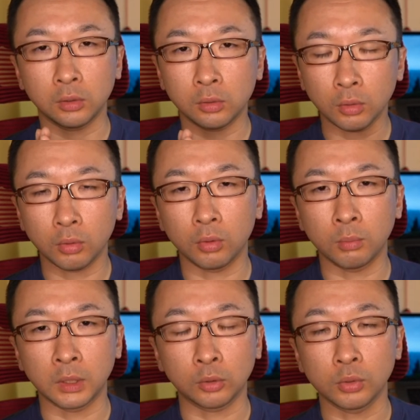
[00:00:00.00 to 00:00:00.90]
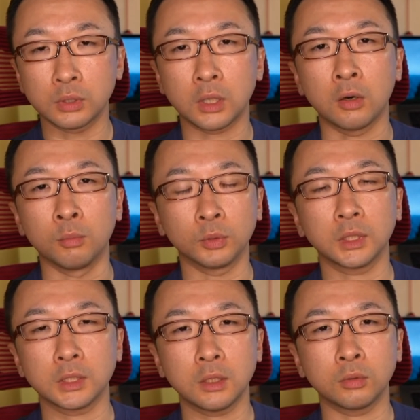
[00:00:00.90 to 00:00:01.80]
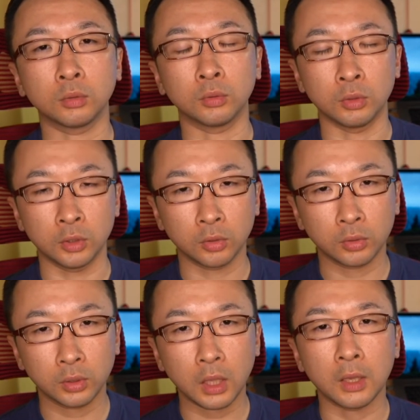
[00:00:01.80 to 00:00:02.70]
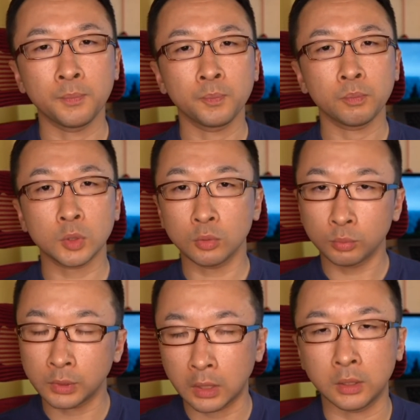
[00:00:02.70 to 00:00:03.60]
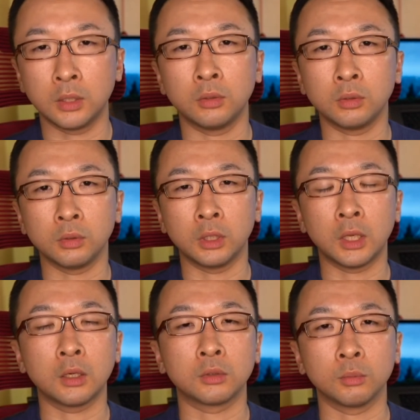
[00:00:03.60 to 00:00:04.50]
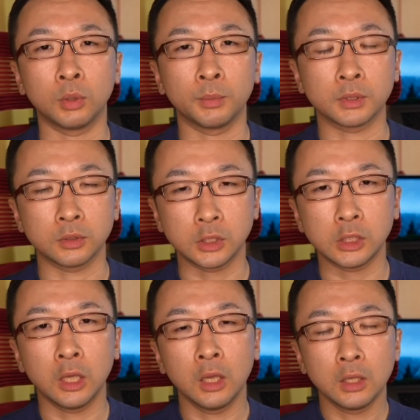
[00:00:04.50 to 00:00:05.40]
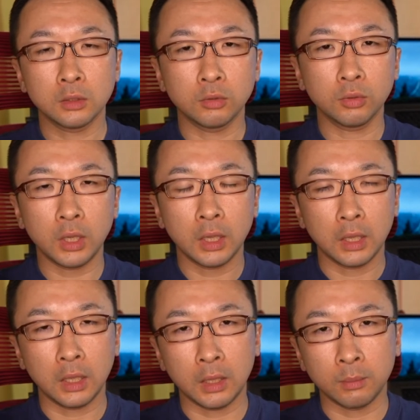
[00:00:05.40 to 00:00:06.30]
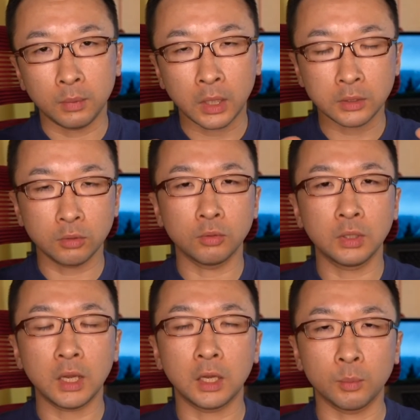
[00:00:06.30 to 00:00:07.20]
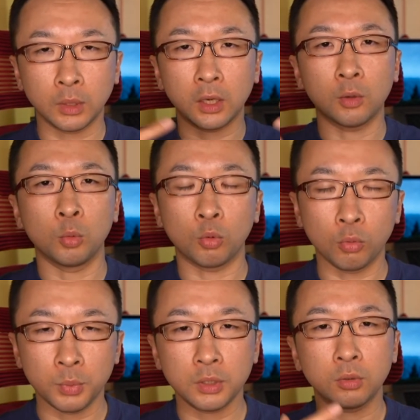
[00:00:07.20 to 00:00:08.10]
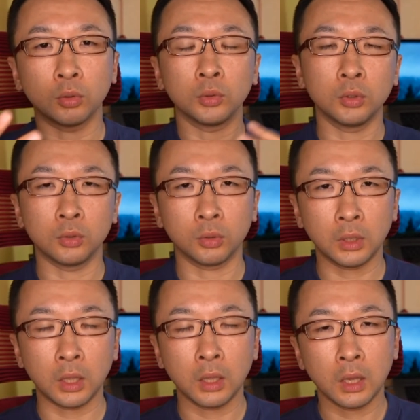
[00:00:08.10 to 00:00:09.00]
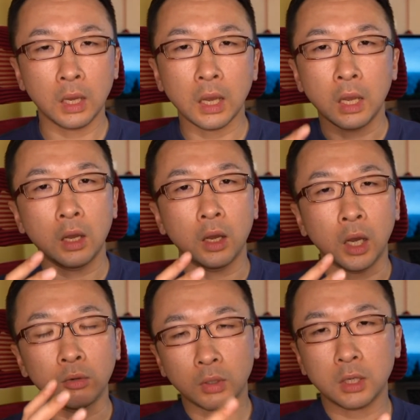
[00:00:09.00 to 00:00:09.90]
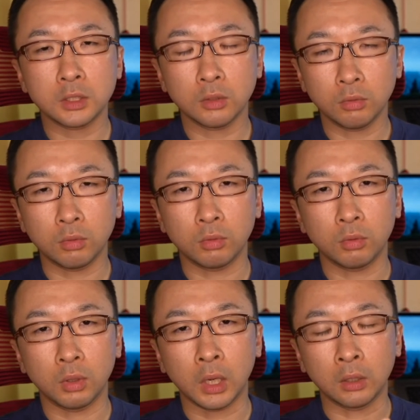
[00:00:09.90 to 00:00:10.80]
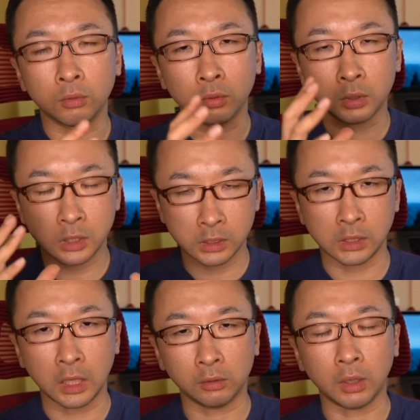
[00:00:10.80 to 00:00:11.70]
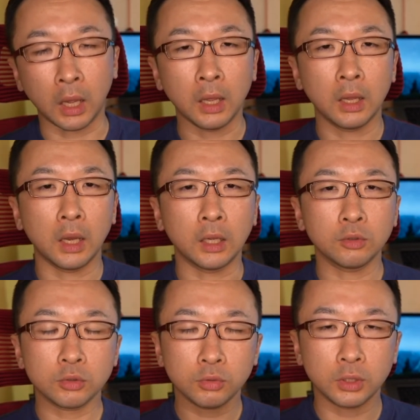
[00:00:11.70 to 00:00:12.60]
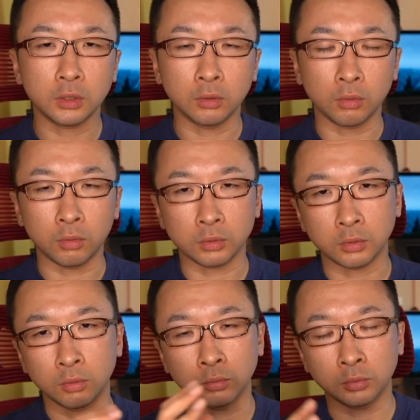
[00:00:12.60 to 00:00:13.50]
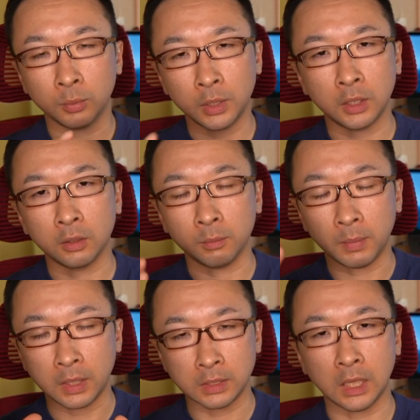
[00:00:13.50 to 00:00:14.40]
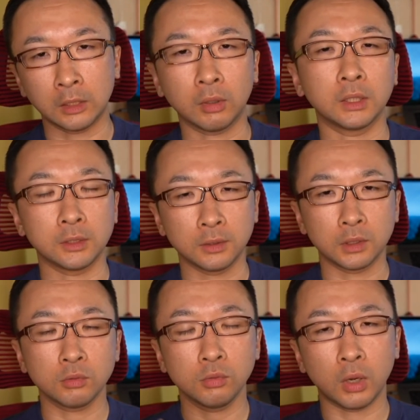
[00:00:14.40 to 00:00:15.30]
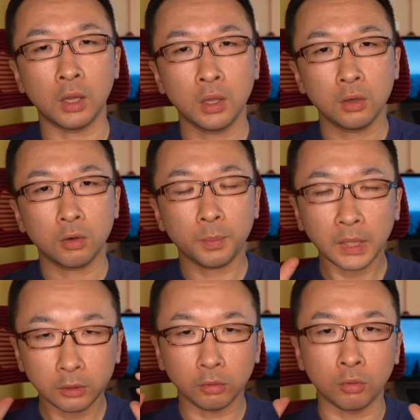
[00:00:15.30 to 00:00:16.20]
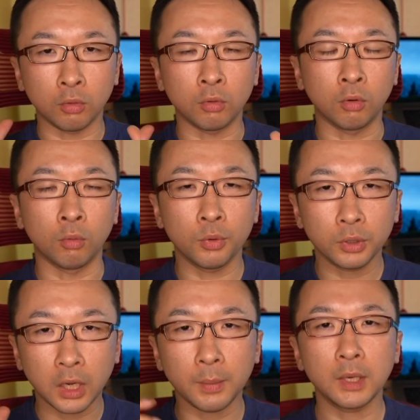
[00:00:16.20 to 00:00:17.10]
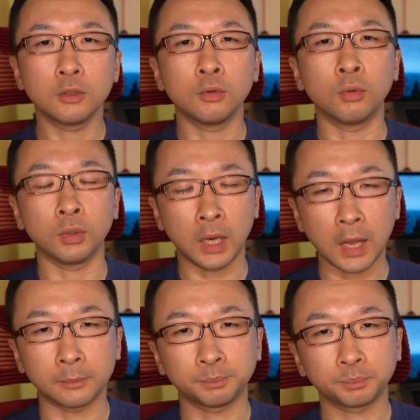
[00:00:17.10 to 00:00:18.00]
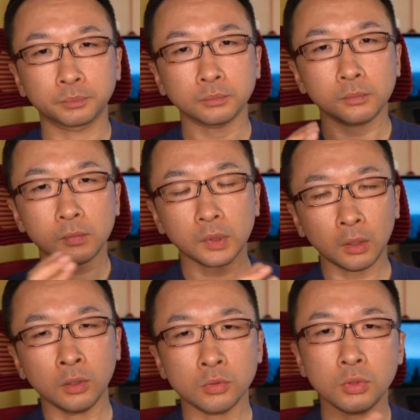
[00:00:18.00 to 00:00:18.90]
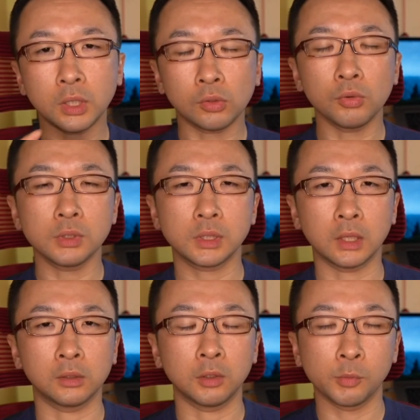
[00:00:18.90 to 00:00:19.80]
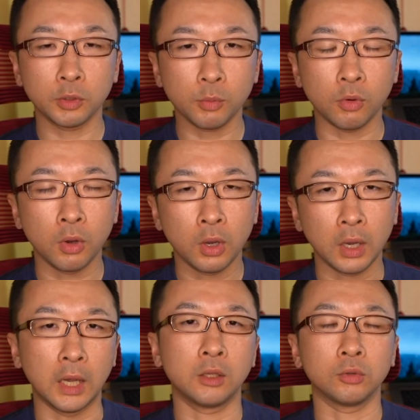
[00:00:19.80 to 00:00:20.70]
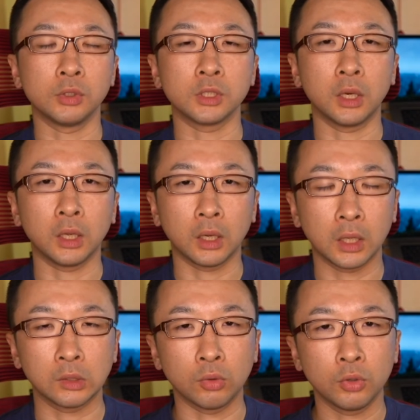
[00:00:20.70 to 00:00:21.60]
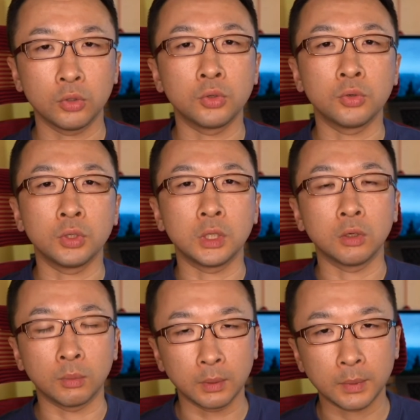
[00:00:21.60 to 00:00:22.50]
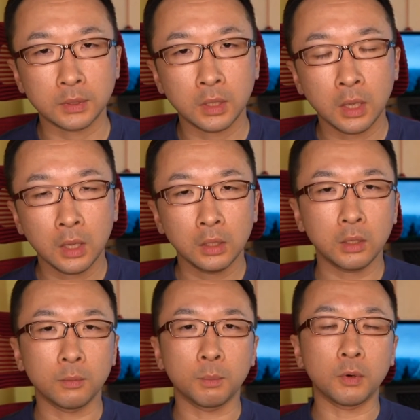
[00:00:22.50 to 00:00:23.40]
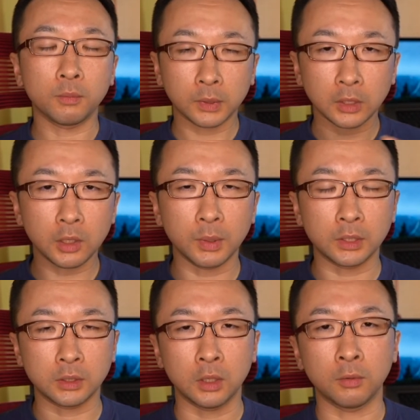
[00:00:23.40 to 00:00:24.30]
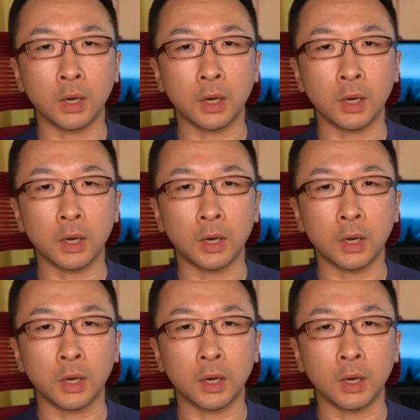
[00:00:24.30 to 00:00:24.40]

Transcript: と、まあ、統一感を持たせることによってそのブランディングになると思いますしそのね、えー、画像を何回も何回もこう見ることによってああの会社のあの記事だとかあの商品のその温度メディアのページだとかですねそういうのがこうパッと思い浮かべるようなそういった統一感っていうものもあるといいんじゃないかなというふうに思います。で例えばですね例